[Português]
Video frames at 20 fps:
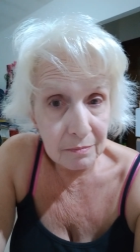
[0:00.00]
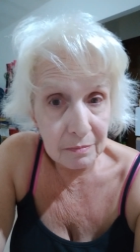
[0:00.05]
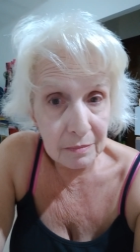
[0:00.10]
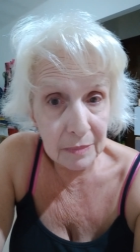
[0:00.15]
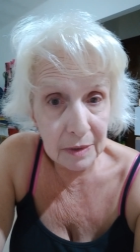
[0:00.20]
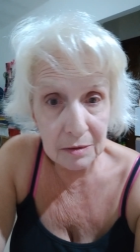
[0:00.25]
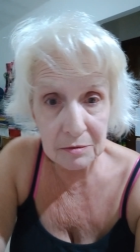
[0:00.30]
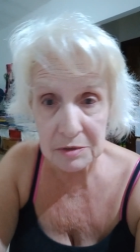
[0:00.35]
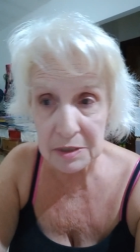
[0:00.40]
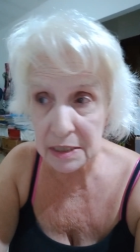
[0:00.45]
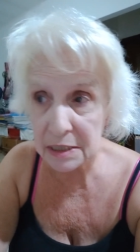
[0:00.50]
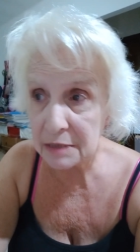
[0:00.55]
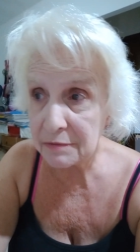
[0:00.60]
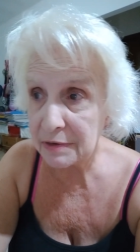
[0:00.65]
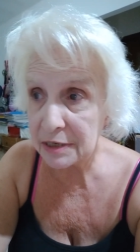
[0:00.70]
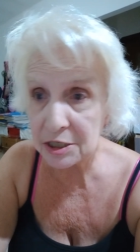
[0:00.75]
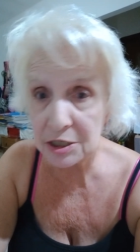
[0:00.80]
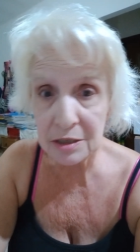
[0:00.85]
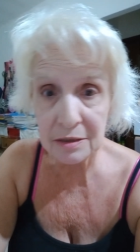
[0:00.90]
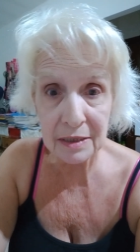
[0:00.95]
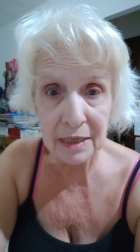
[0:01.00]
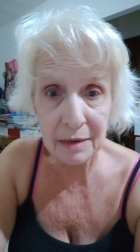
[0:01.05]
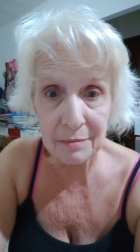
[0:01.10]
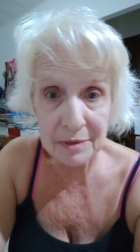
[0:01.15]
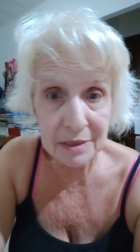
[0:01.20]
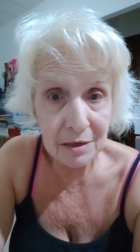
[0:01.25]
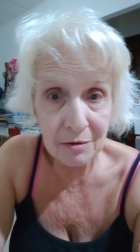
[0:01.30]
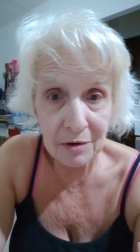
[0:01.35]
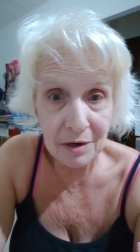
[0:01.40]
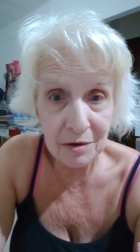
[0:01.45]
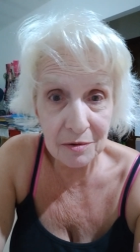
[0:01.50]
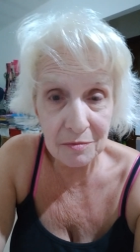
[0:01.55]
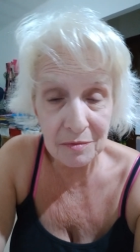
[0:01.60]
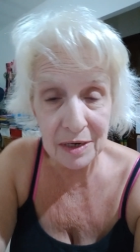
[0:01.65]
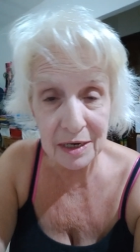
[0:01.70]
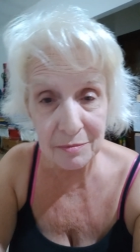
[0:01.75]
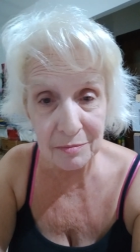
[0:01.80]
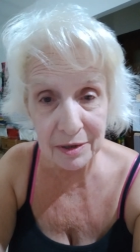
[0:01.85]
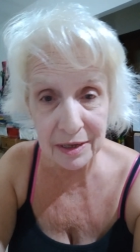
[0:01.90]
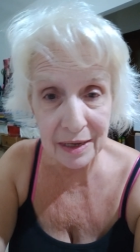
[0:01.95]
Eu não sei se vai adiantar, mas agora eu não
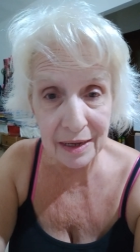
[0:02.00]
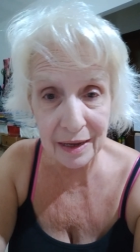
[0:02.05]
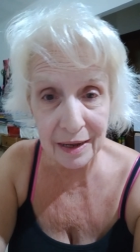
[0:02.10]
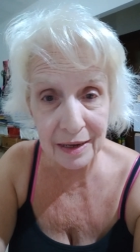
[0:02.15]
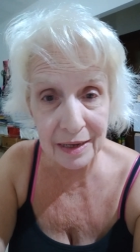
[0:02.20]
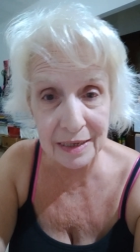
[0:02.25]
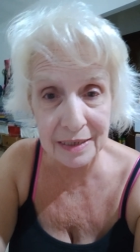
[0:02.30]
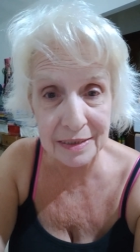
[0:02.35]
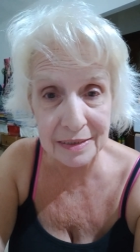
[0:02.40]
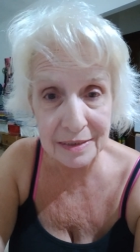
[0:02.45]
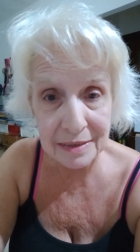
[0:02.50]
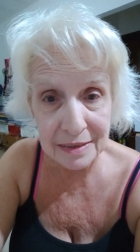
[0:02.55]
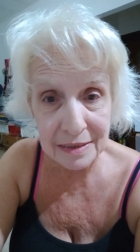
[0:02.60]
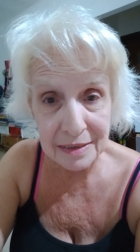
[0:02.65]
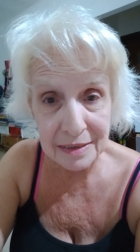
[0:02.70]
lembro quem é.